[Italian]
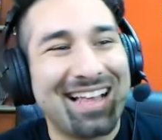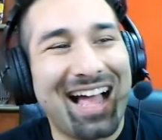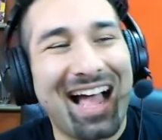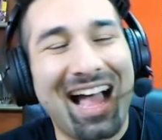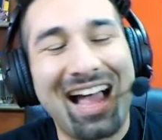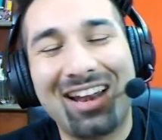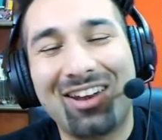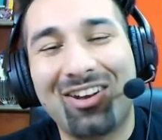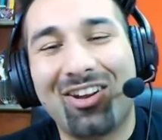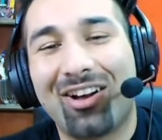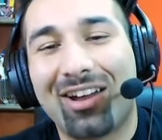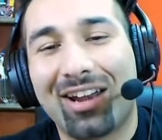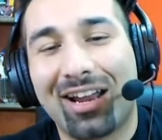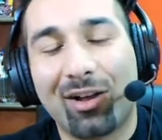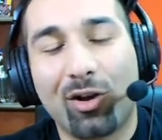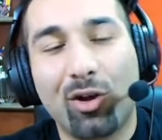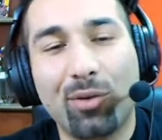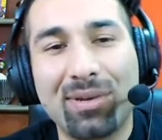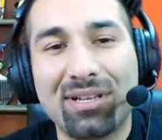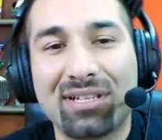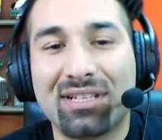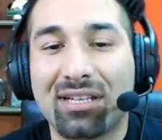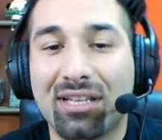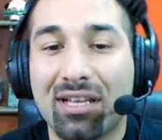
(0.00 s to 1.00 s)
Allora,
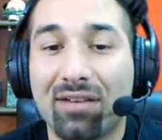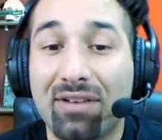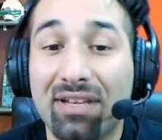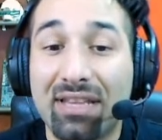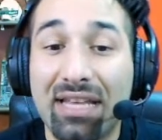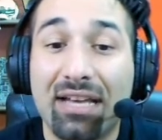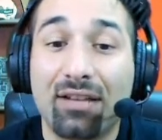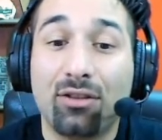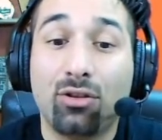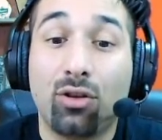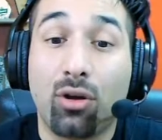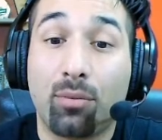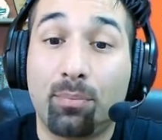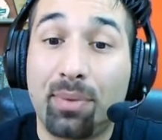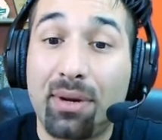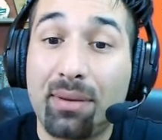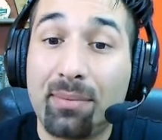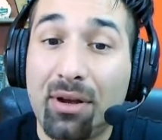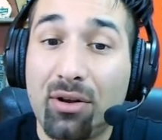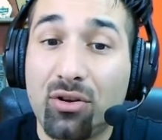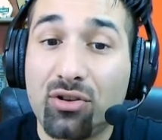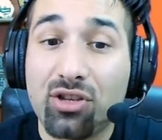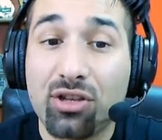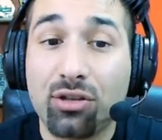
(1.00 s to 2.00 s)
come state vedendo,
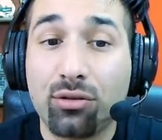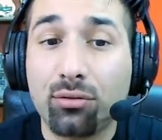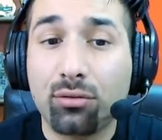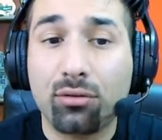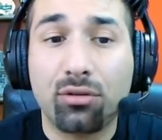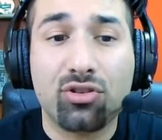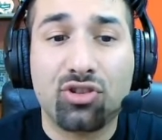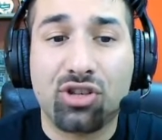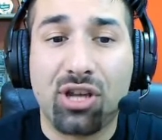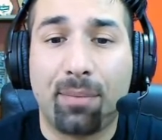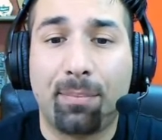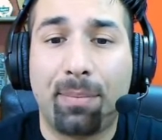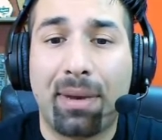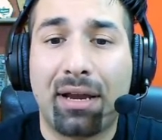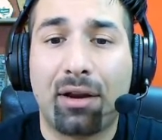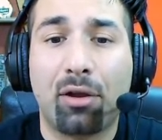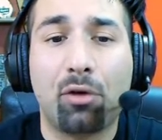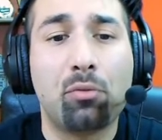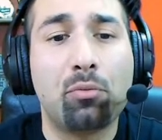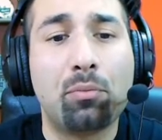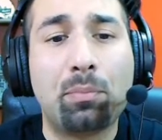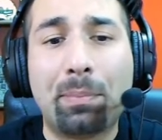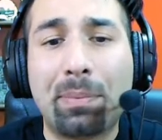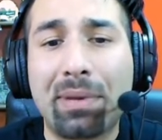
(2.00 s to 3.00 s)
prima così tutto ci appare
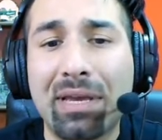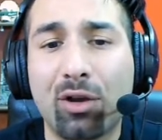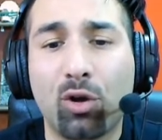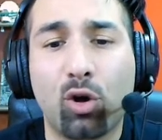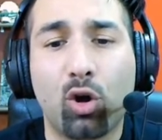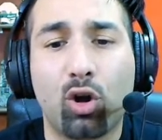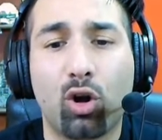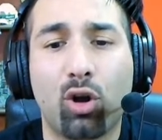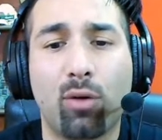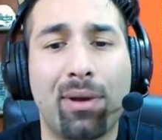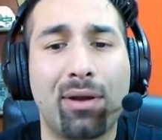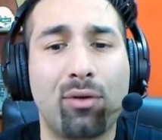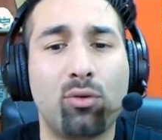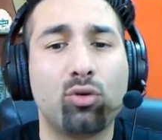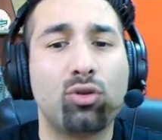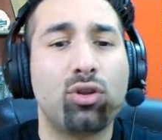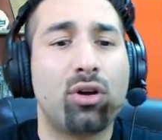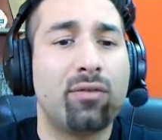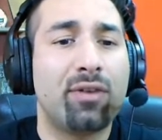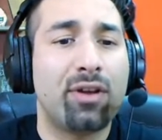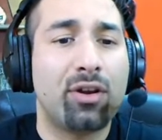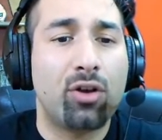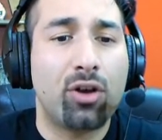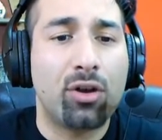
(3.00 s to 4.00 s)
un piccolo menu
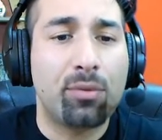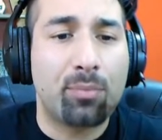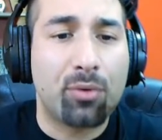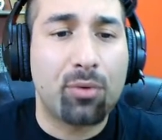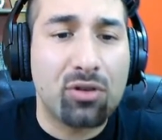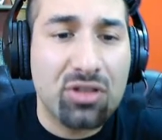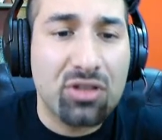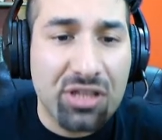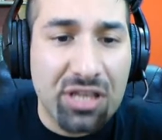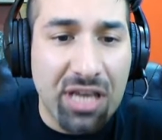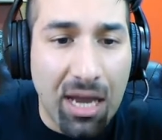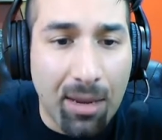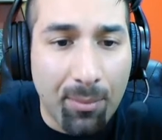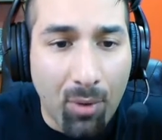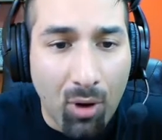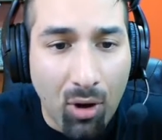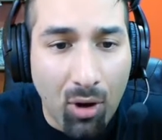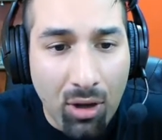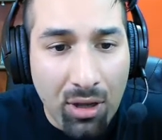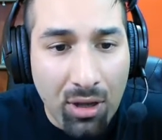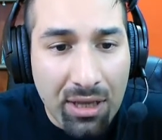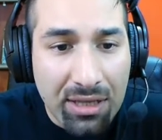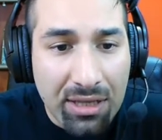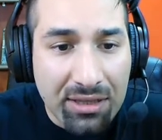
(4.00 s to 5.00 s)
dove noi
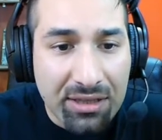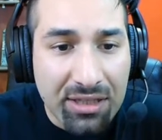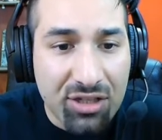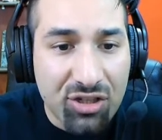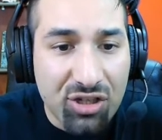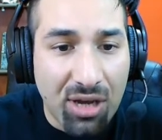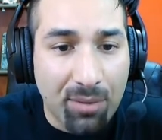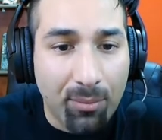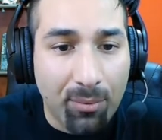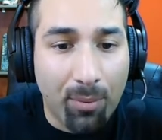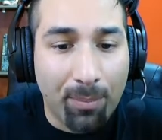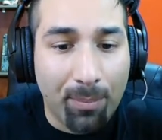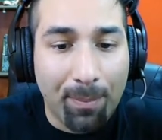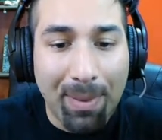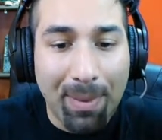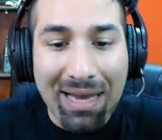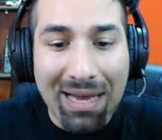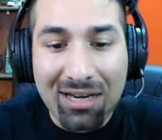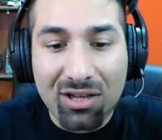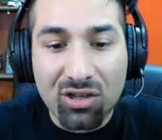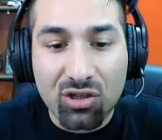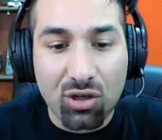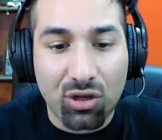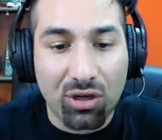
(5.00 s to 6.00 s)
possiamo, diciamo,
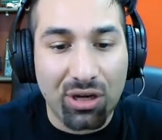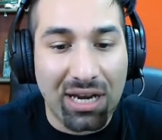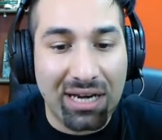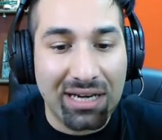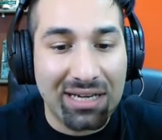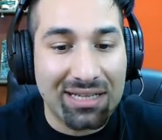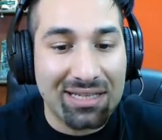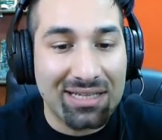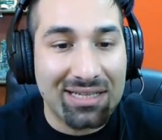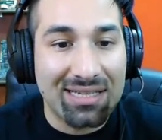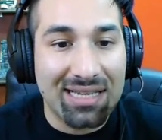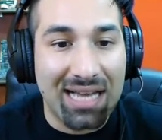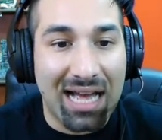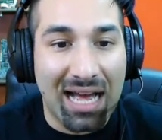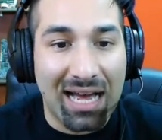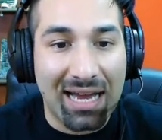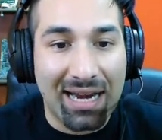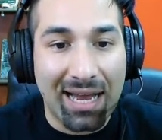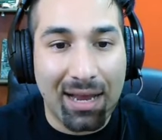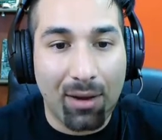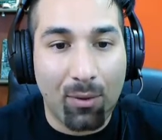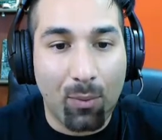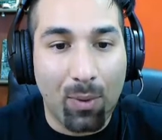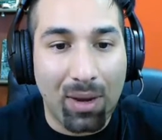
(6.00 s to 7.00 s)

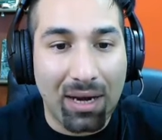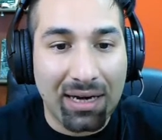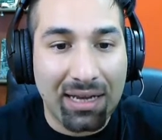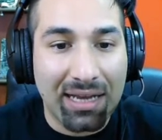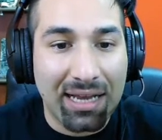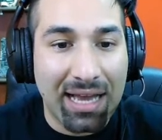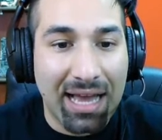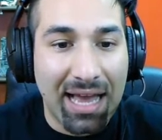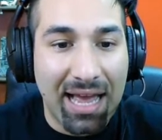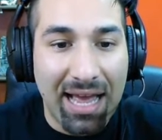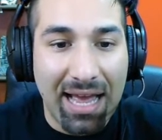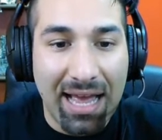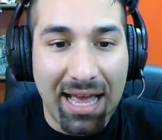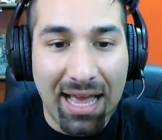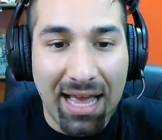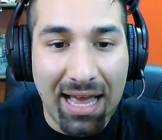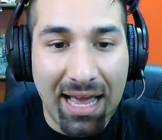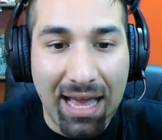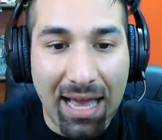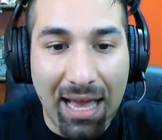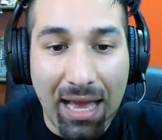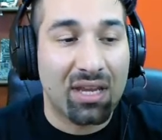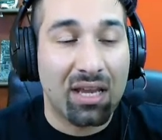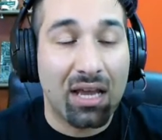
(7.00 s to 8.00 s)
personalizzare
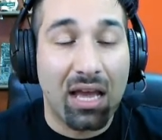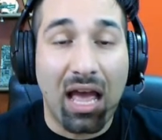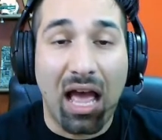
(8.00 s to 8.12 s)
qualche...